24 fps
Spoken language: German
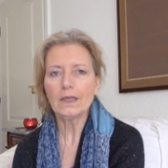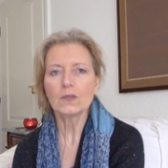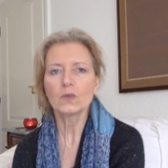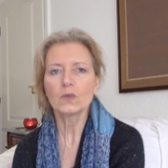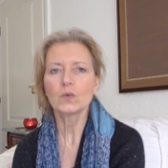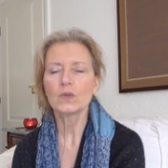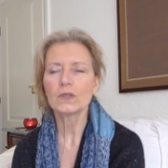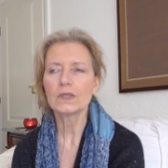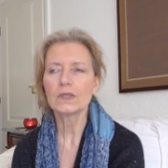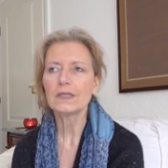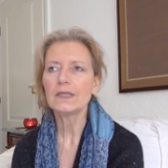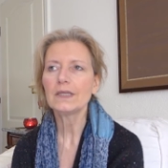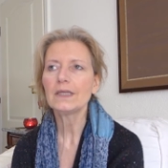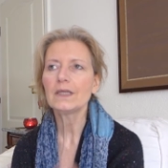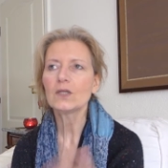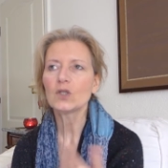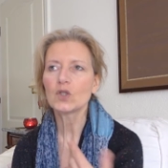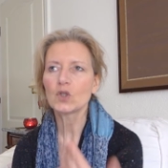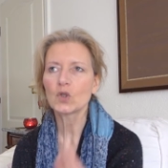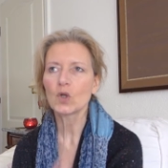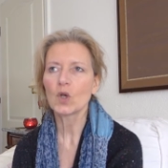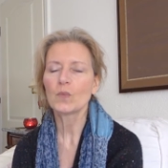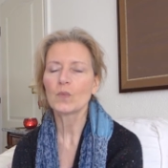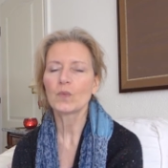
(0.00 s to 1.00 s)
durch die ihr
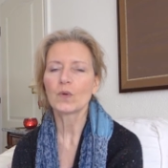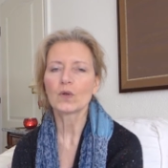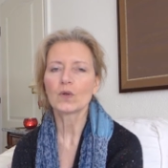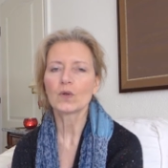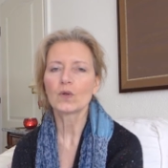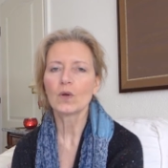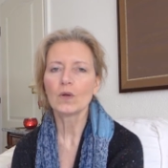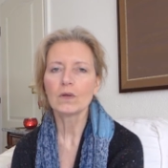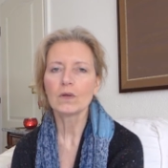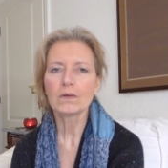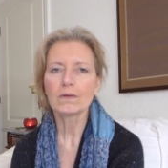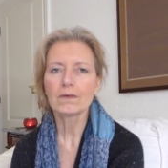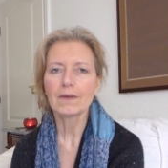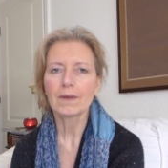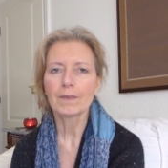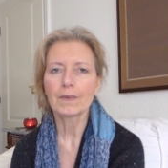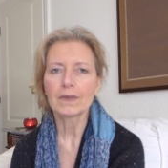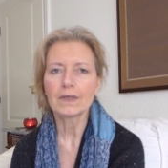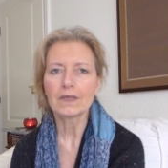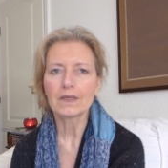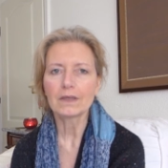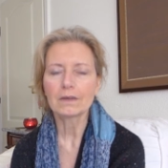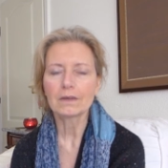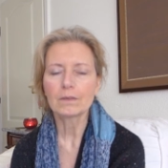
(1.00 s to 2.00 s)
stolpern könnt, aber
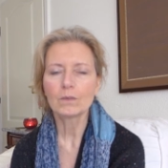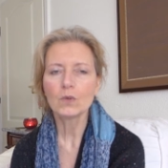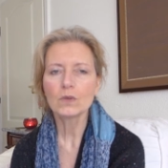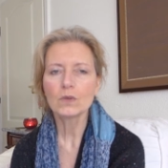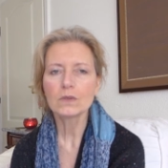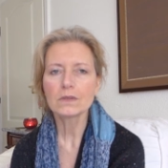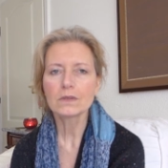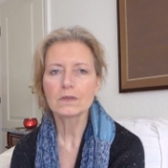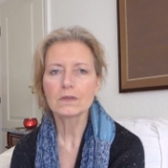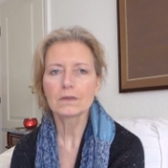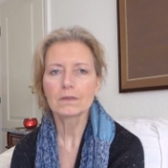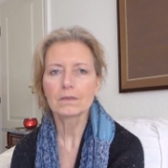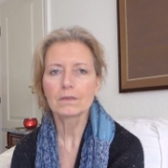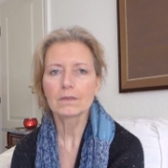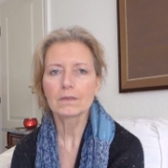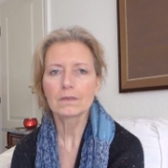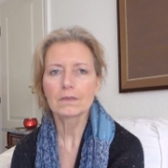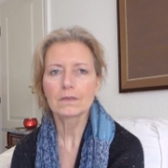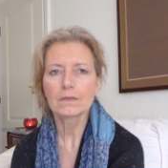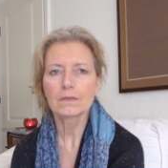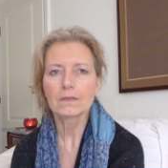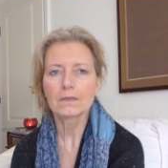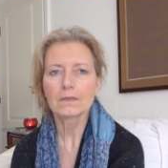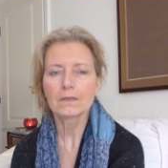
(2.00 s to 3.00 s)
nicht müsst,
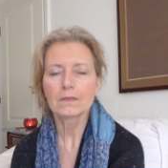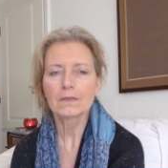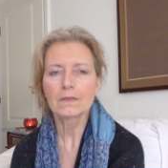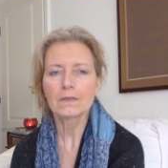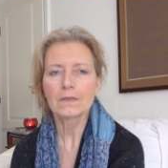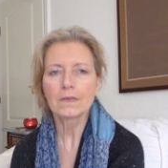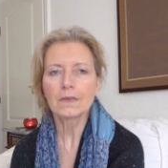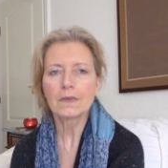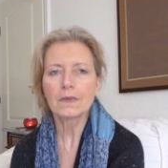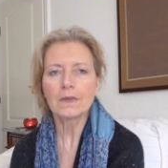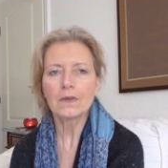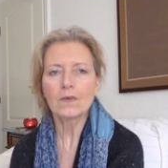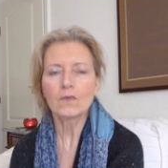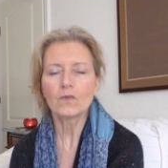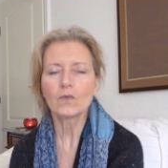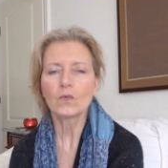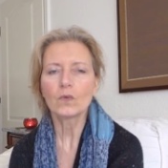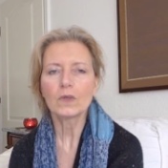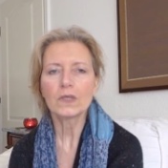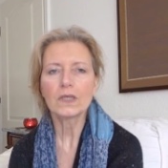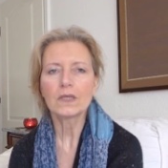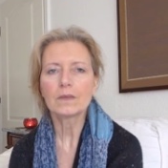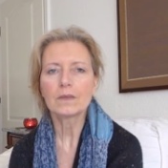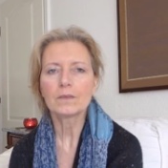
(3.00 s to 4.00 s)
wo
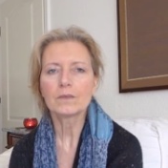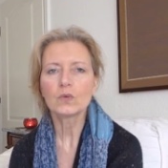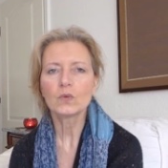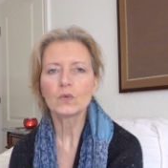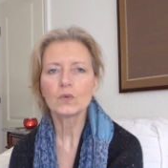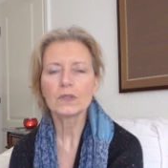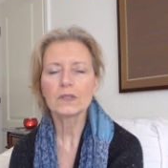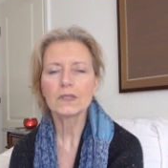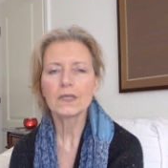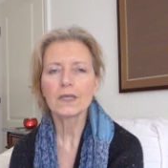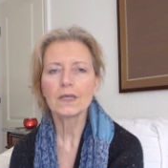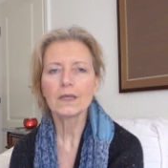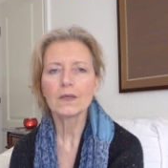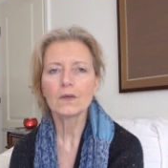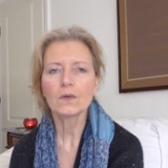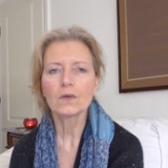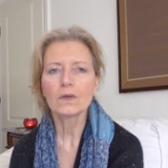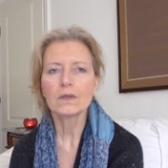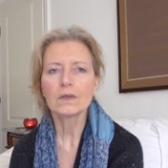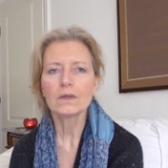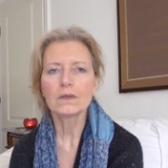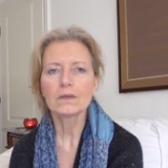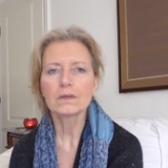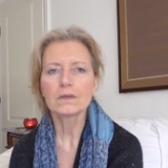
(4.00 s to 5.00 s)
ihr durchgehen
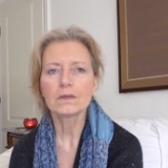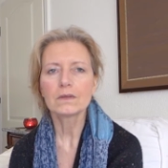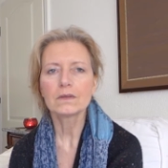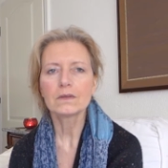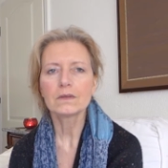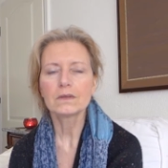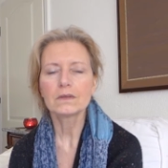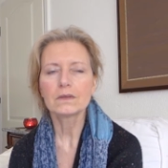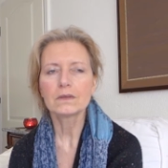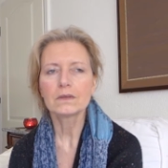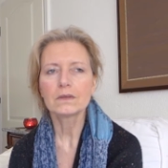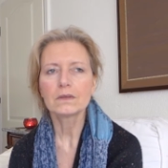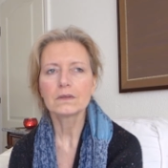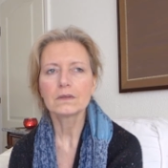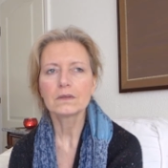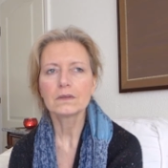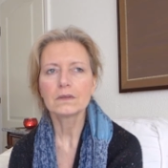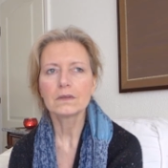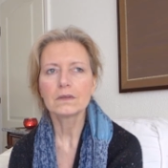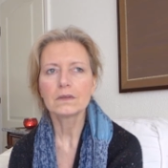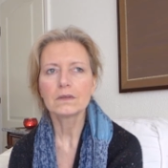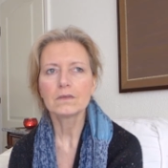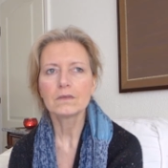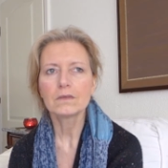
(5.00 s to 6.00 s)
könnt und
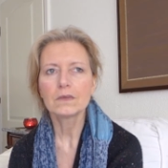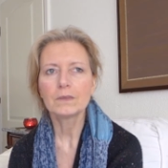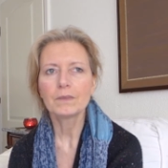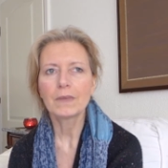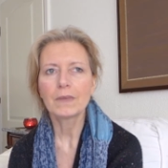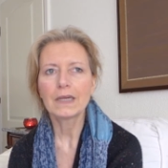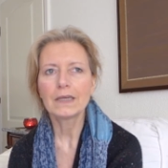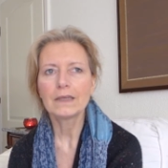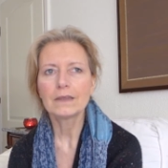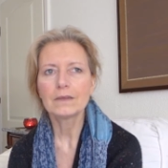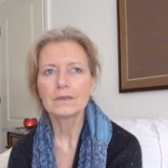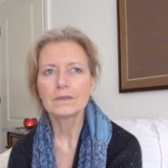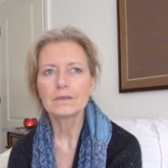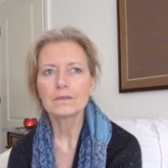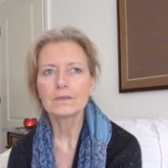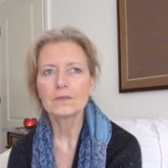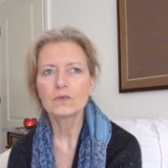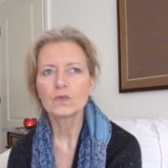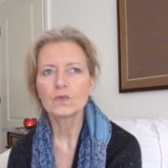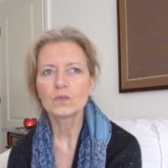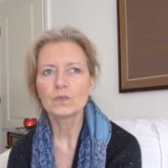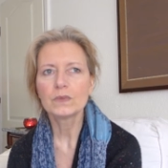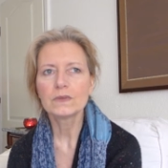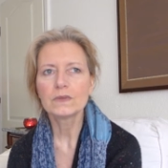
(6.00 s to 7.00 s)
mal
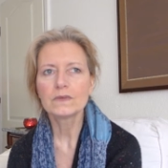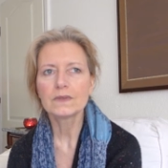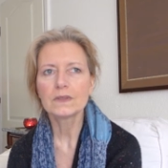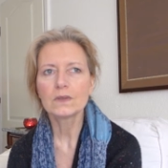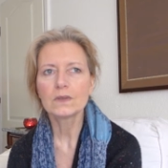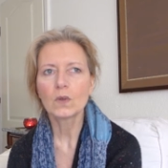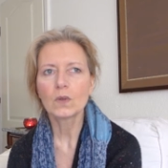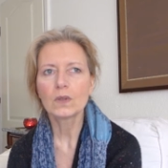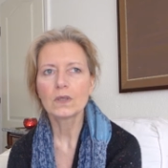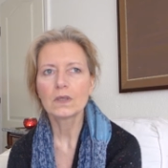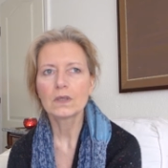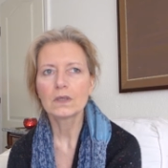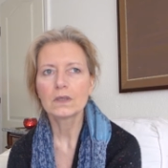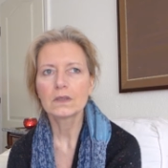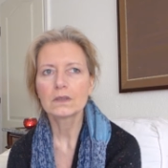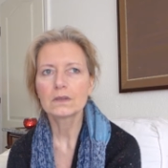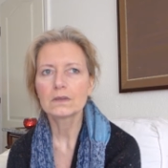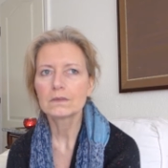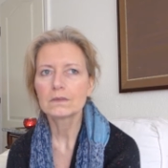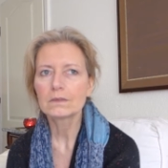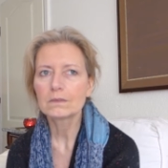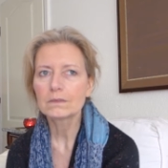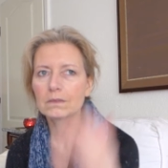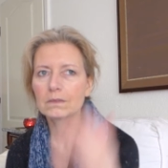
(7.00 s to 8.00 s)
so ein bisschen euer
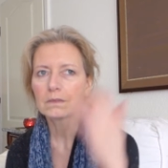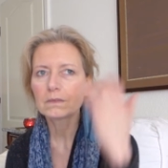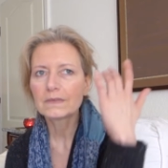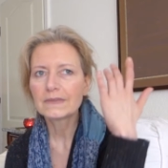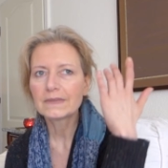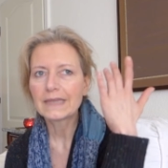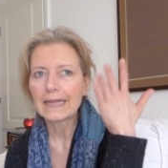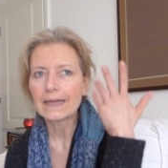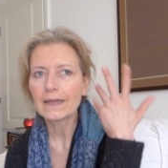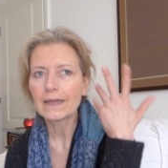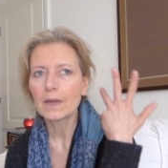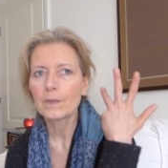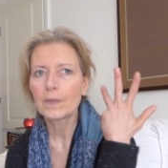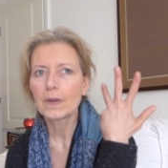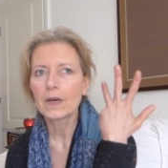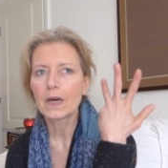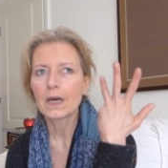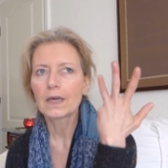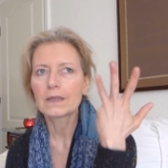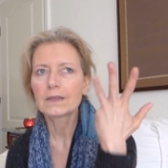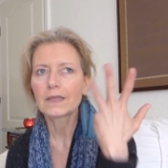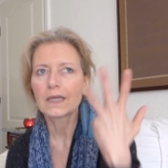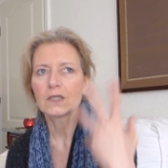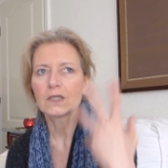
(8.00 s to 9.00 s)

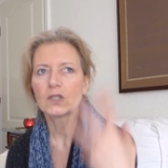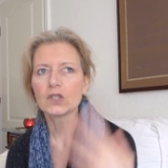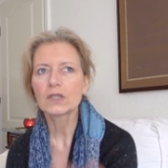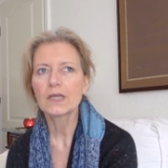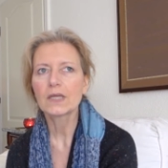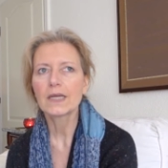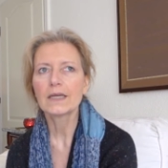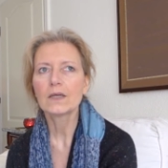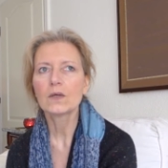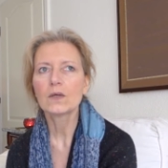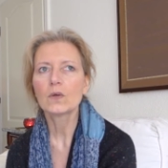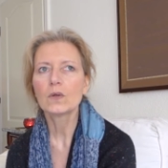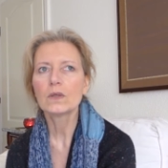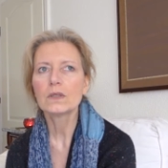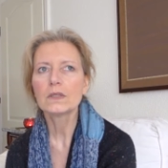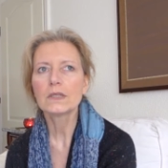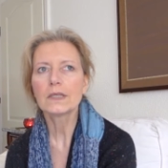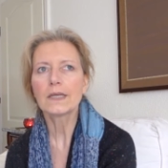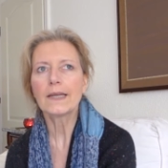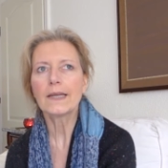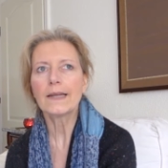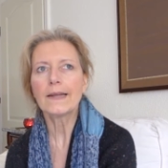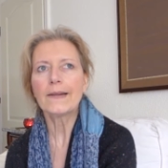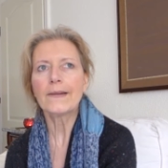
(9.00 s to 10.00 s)
Denkapparat anstrengen könnt,
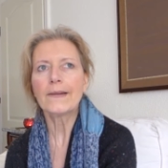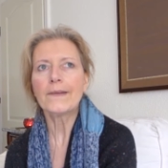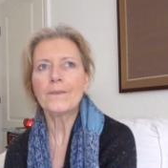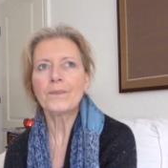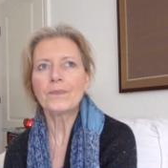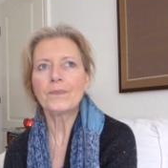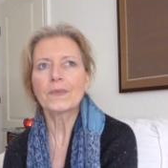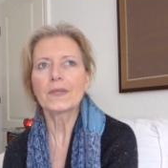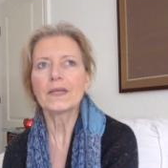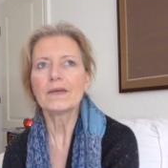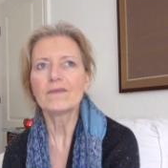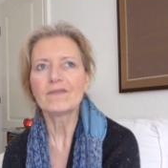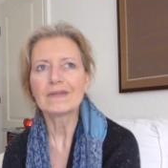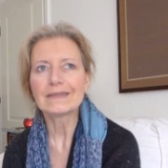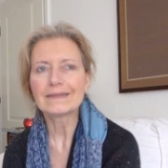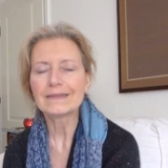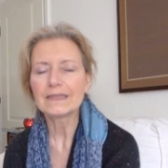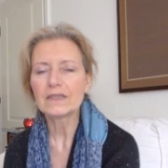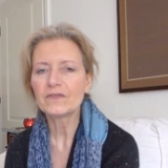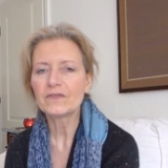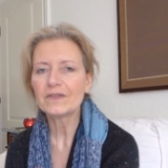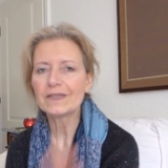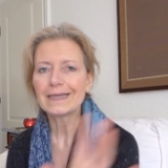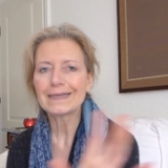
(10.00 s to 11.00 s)
was
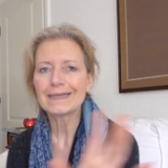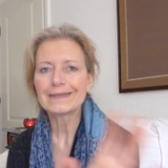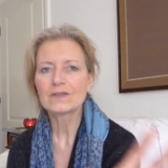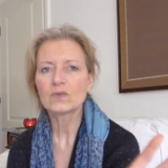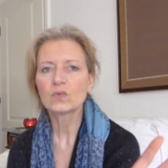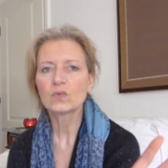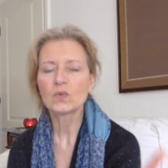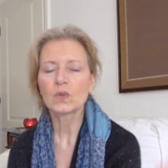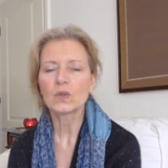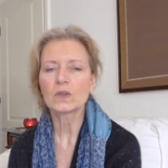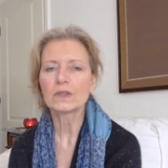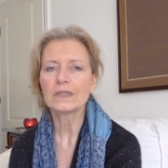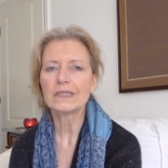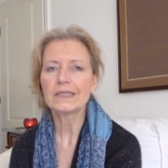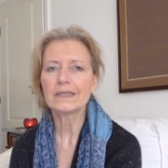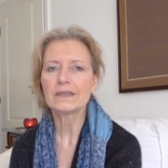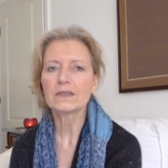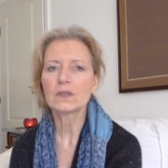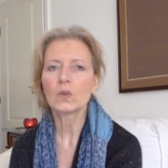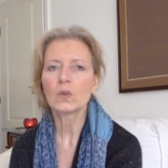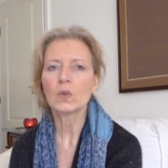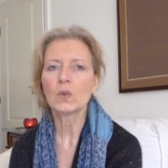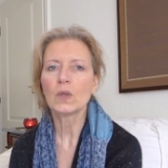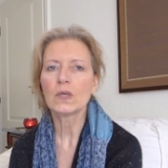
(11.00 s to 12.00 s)
ihr vielleicht so noch
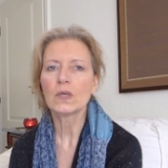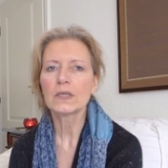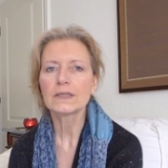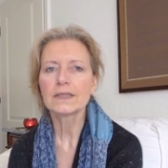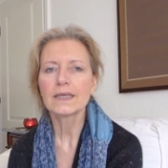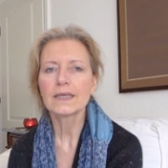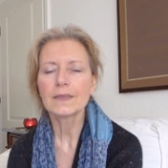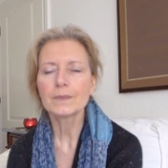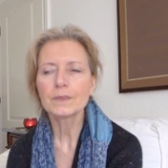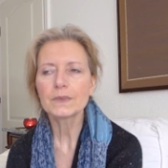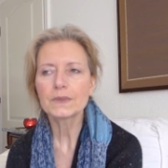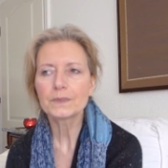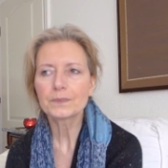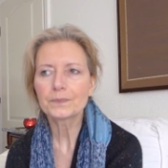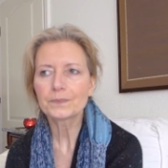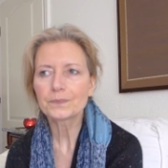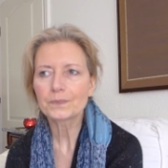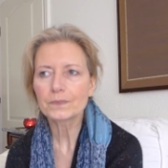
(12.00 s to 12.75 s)
nicht gehört habt